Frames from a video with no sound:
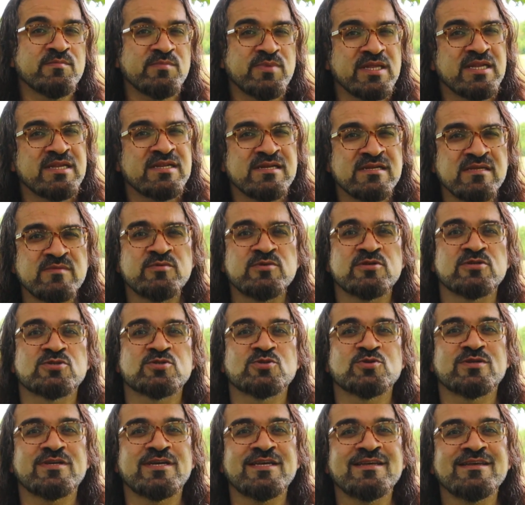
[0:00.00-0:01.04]
belirli bir
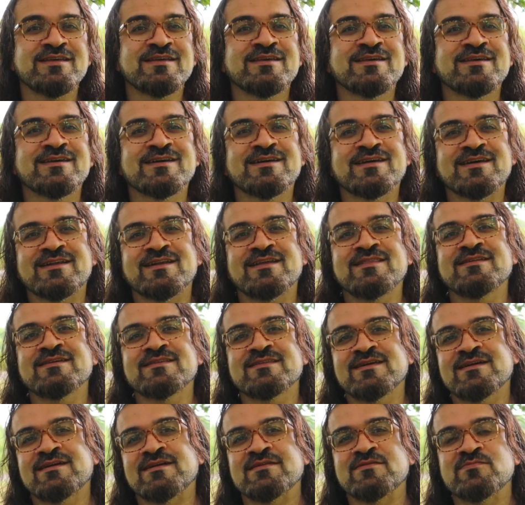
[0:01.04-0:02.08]
süre
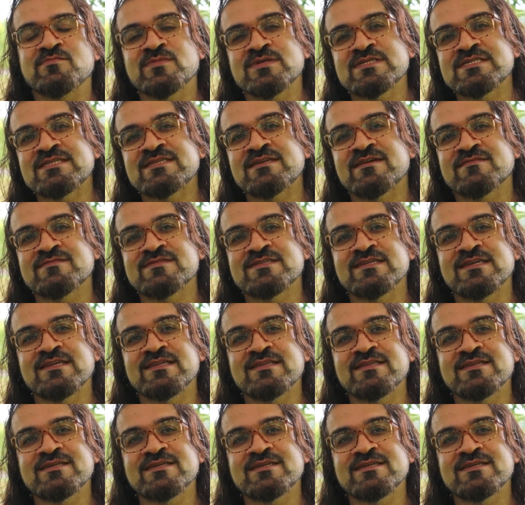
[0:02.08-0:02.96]
karanlıkta kalınması tavsiye